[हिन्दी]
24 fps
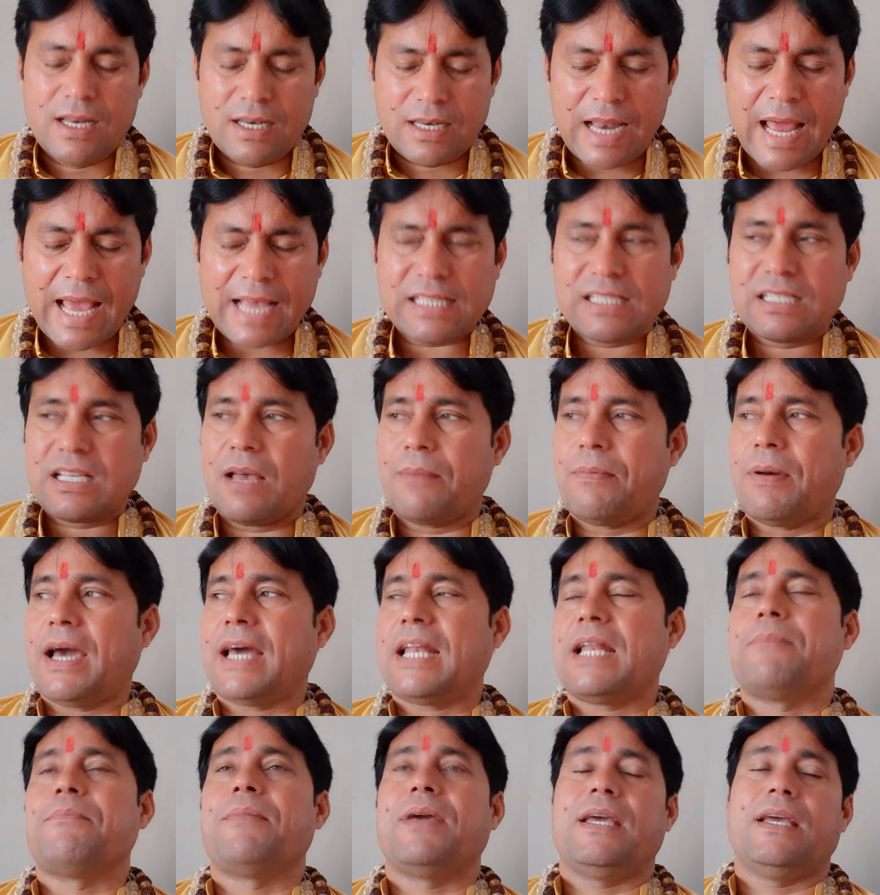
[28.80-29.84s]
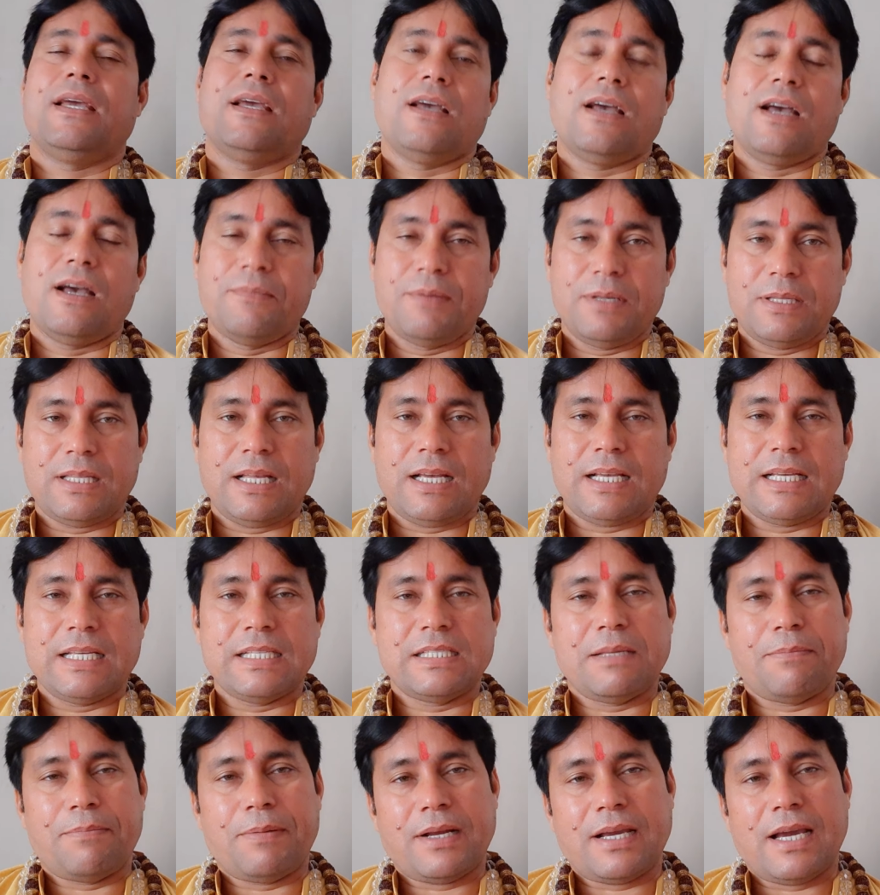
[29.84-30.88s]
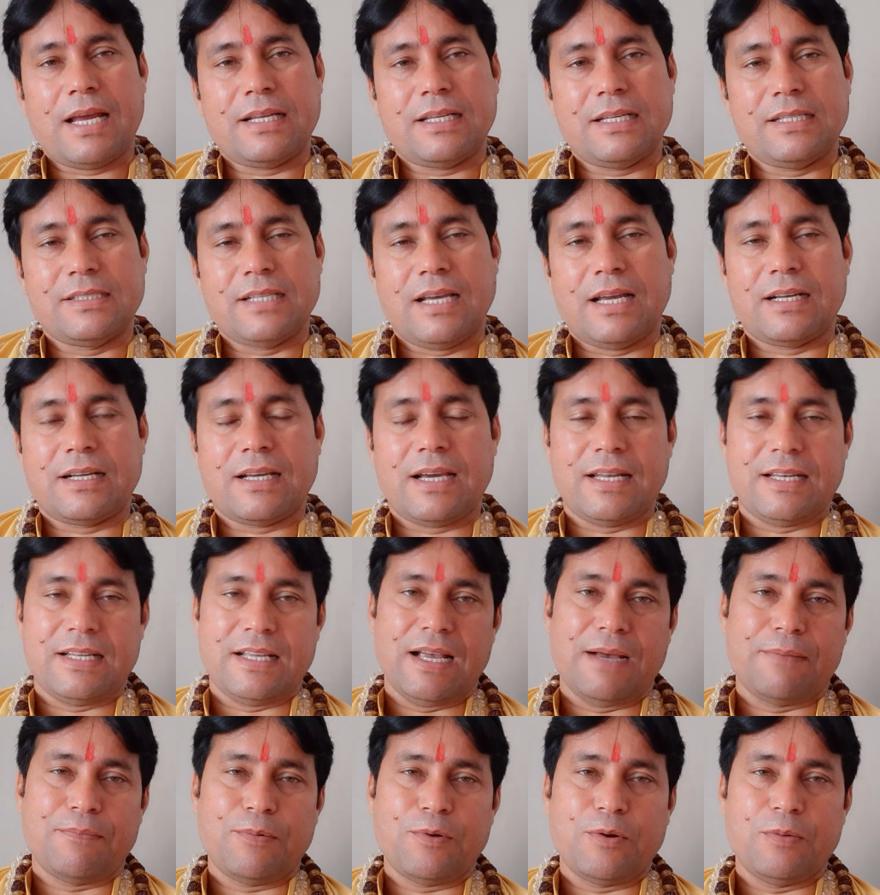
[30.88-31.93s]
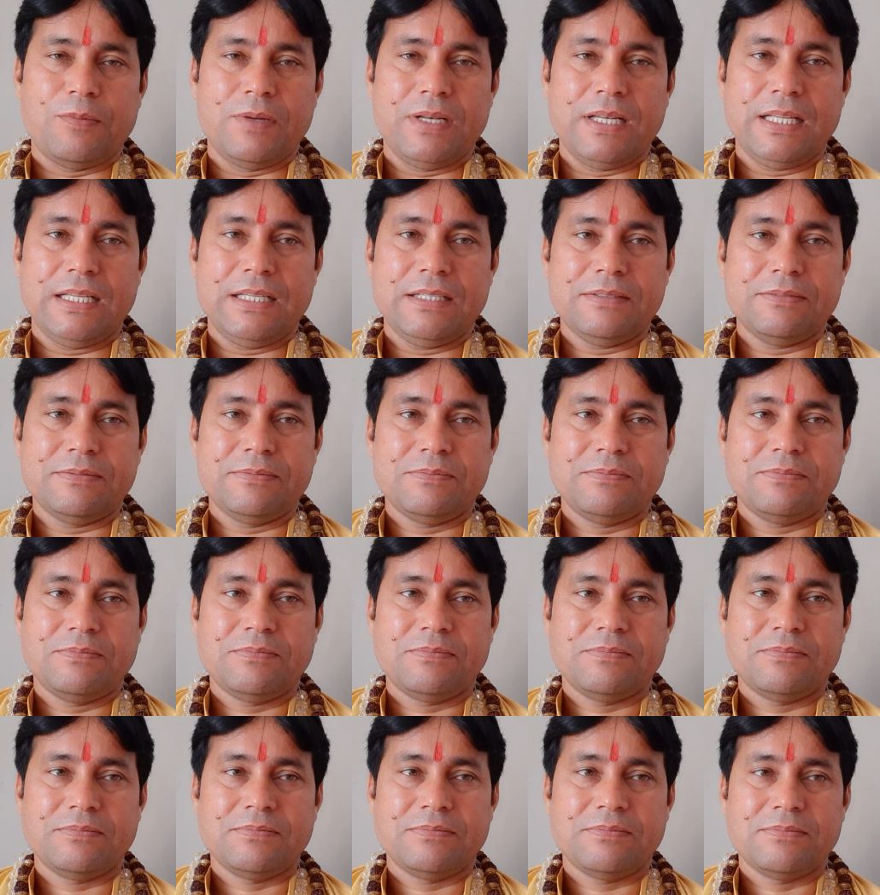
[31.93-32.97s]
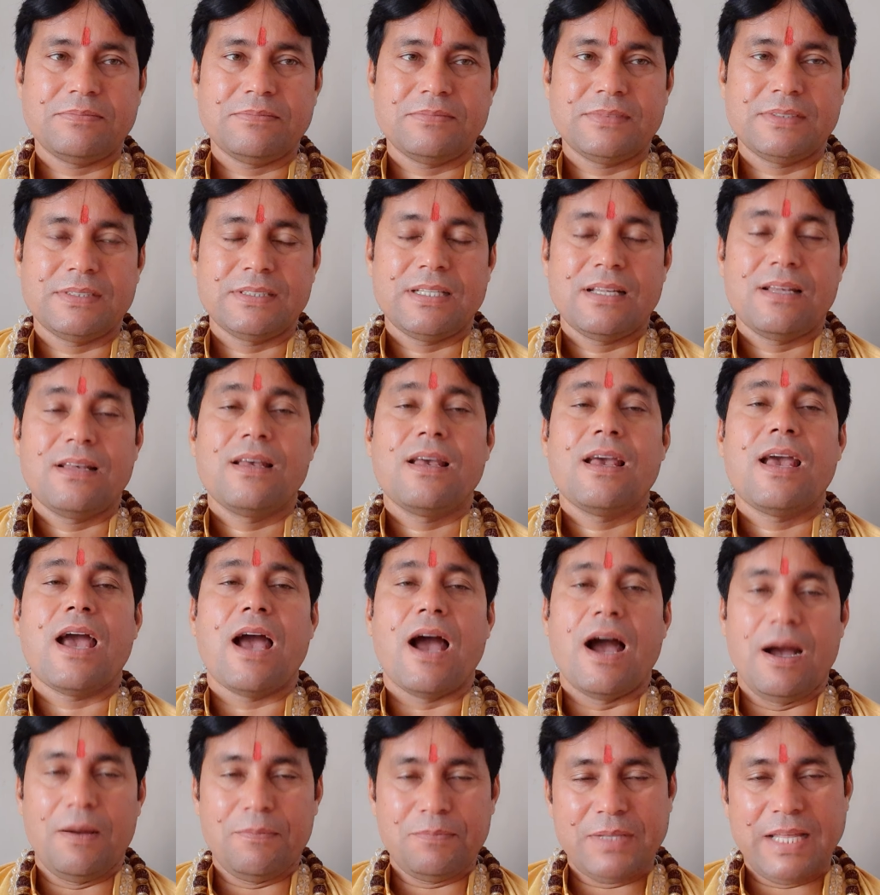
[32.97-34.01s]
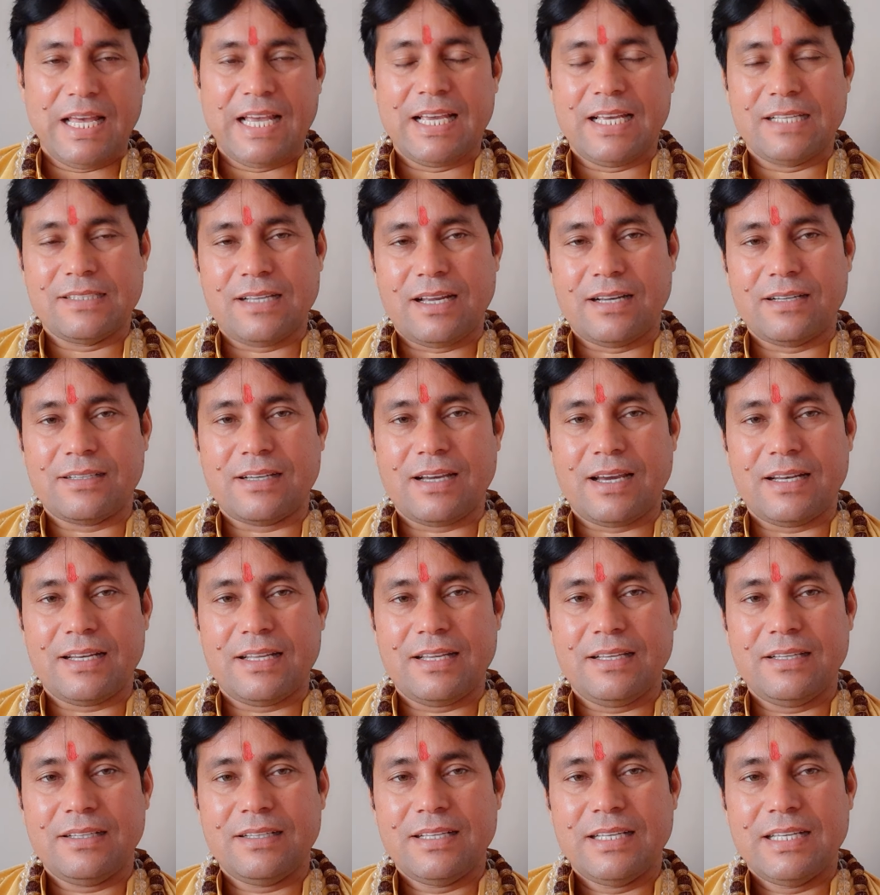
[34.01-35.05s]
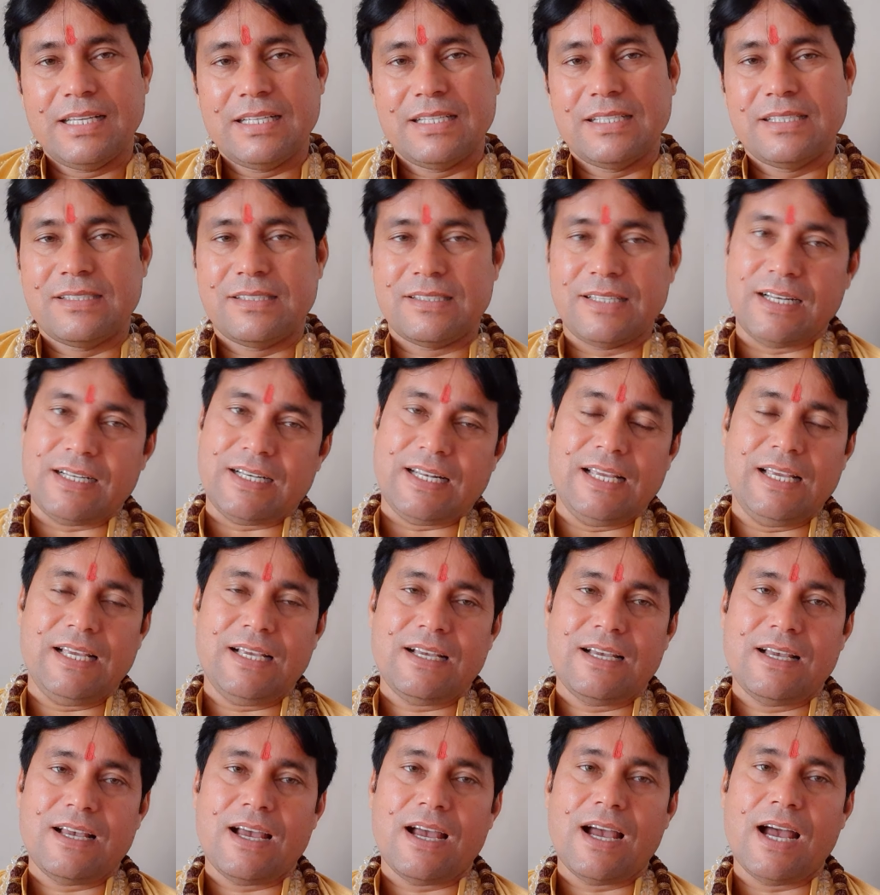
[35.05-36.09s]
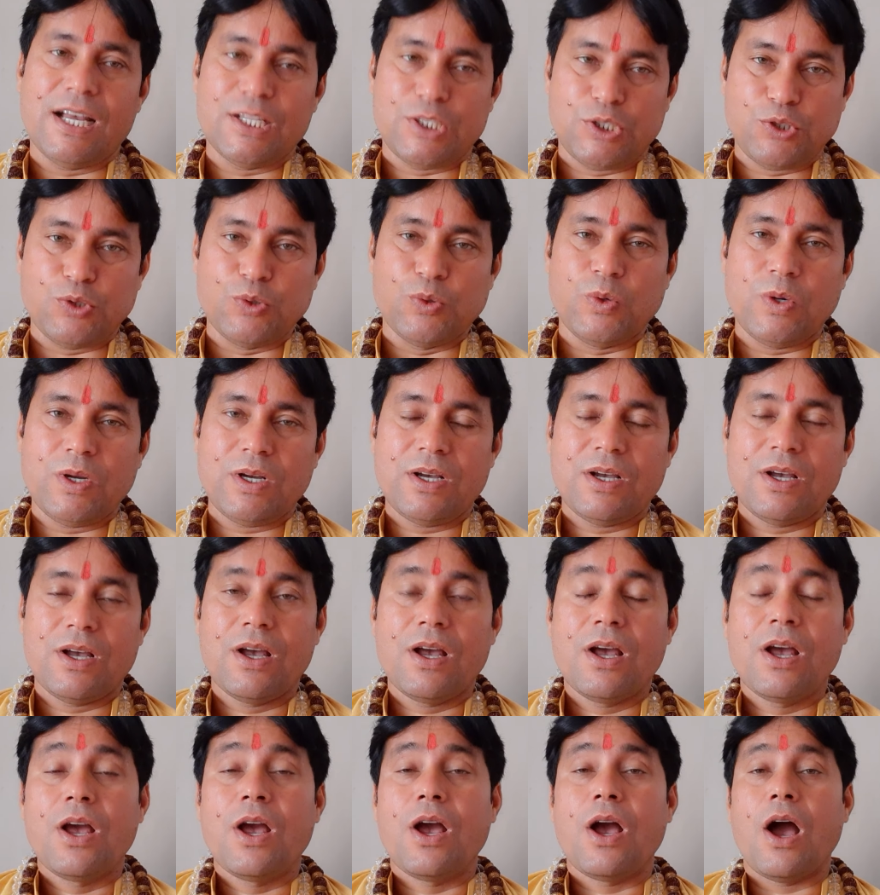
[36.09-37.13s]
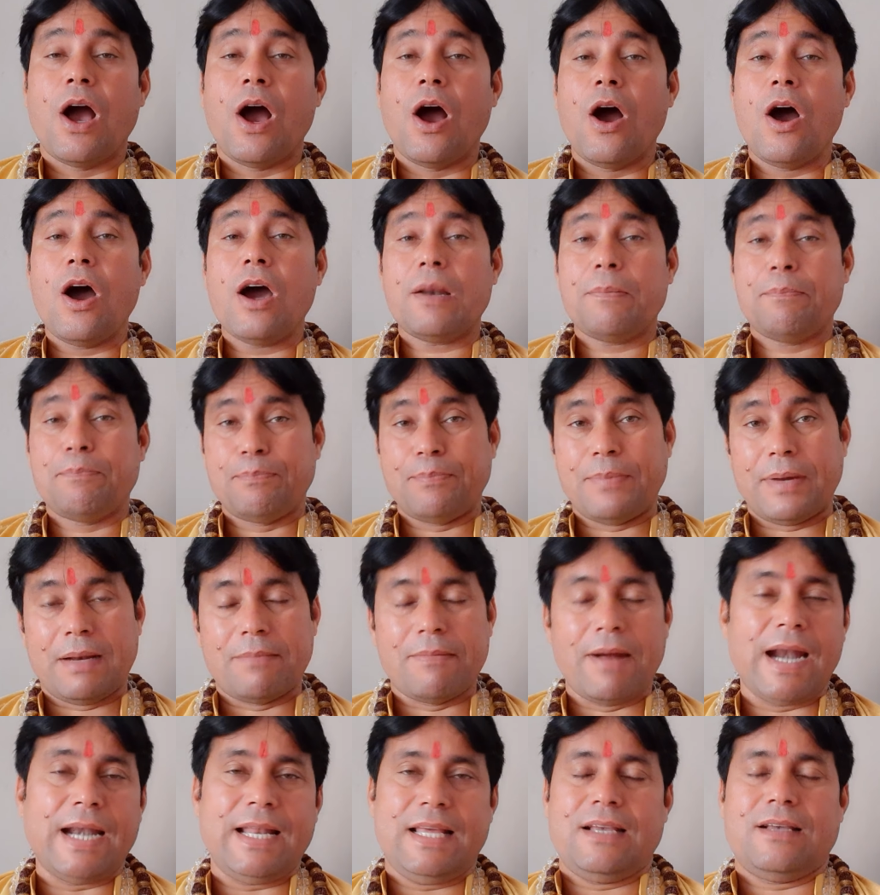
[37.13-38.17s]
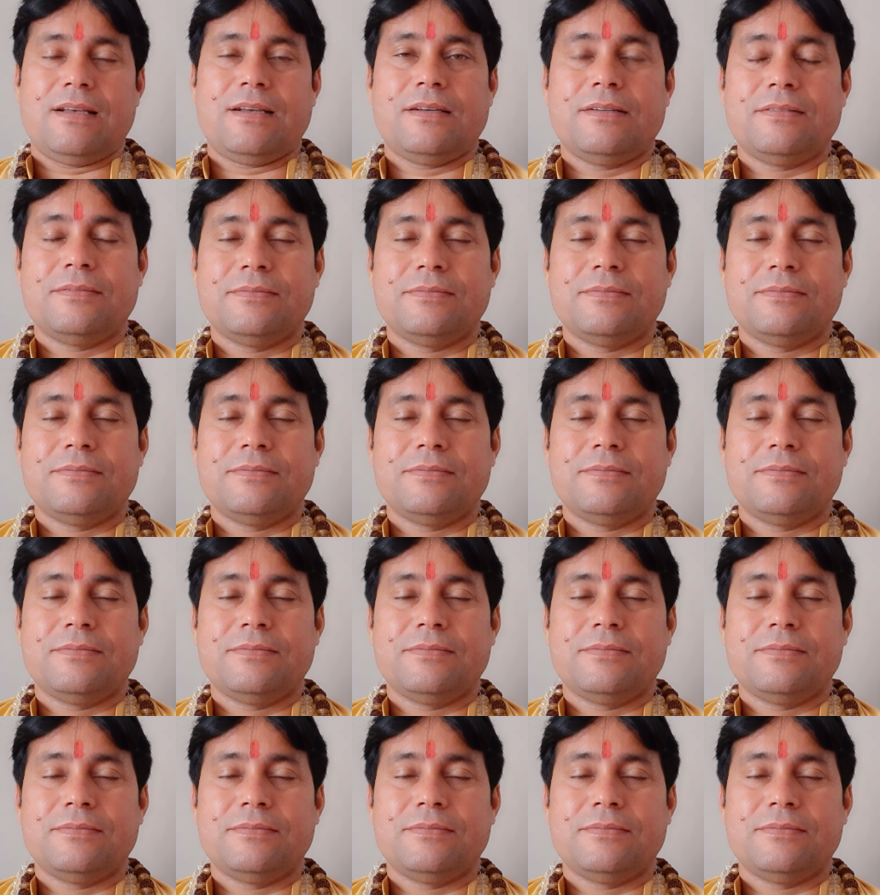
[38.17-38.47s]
न इसके बारे में अभी तक किसी प्रकार की जानकारी आपको मिली हम देंगे जानकारी सटीक अचूक और प्रमाणिक